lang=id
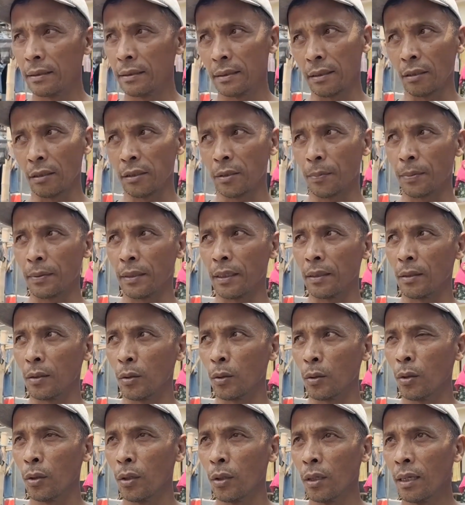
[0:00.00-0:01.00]
misal
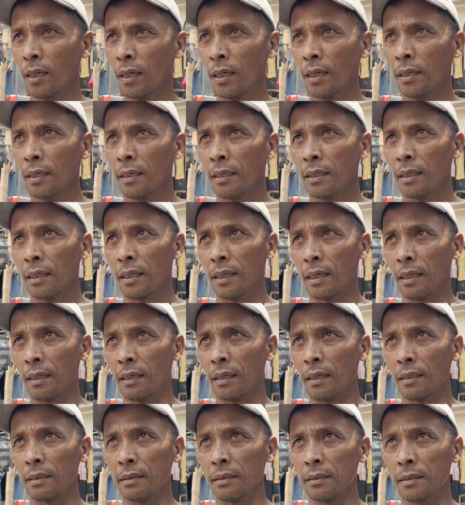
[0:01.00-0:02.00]
seperti itu
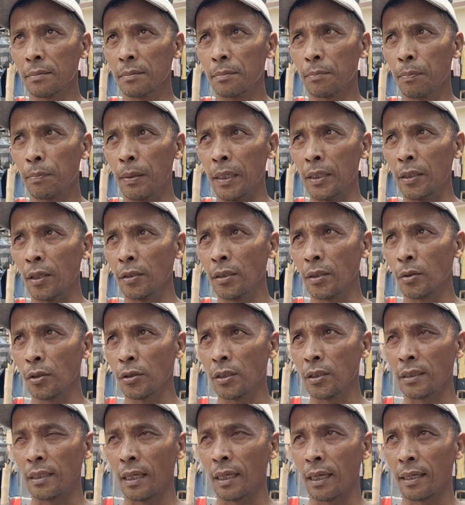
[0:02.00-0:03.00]
eh, beliau
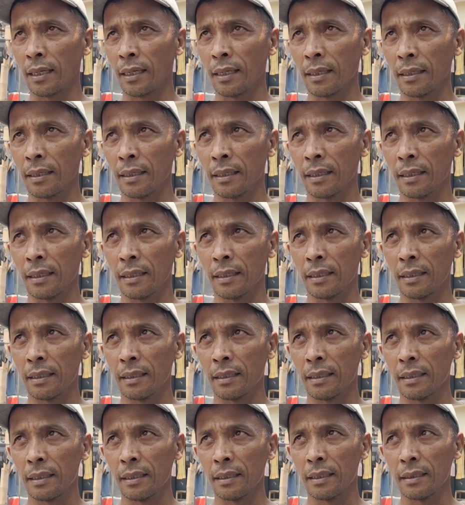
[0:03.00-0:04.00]
itu sedang
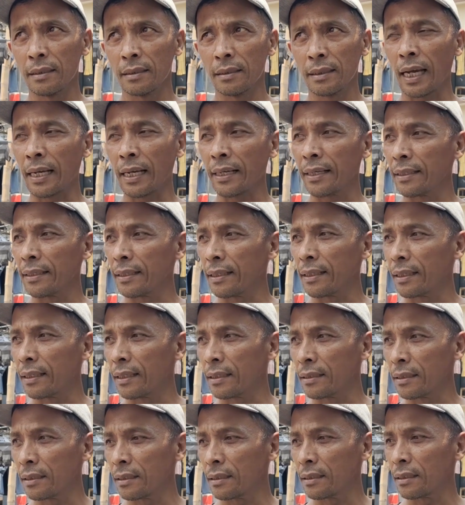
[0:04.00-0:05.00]
eh, sakit
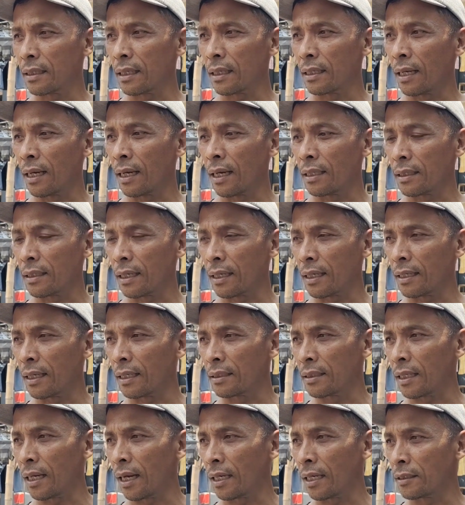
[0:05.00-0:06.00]
kena terkena
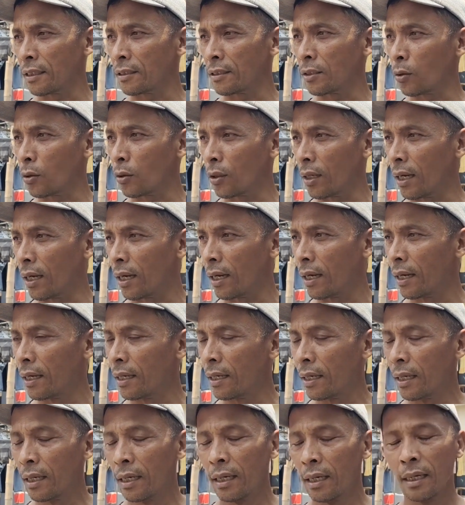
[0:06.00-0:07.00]
oh, serangan jantung ya. Oh,
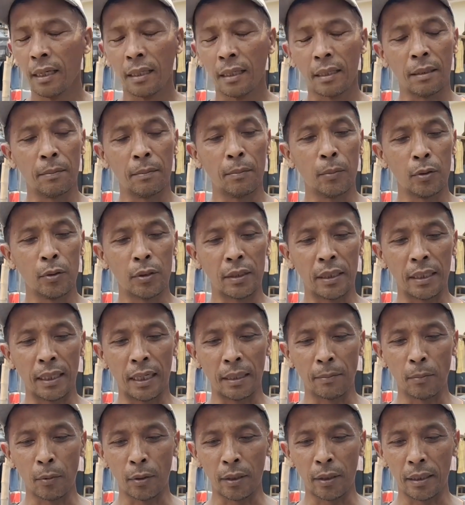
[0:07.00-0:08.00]

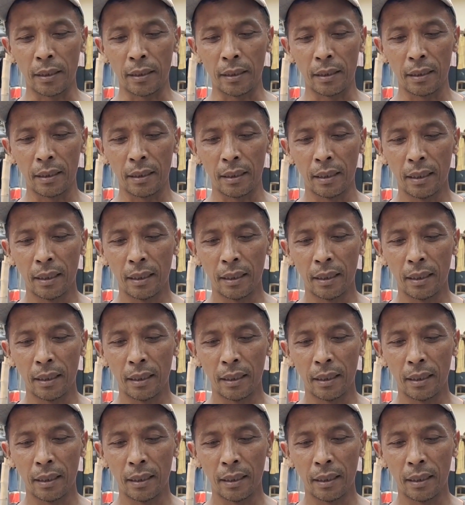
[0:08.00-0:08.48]
kemudian mungkin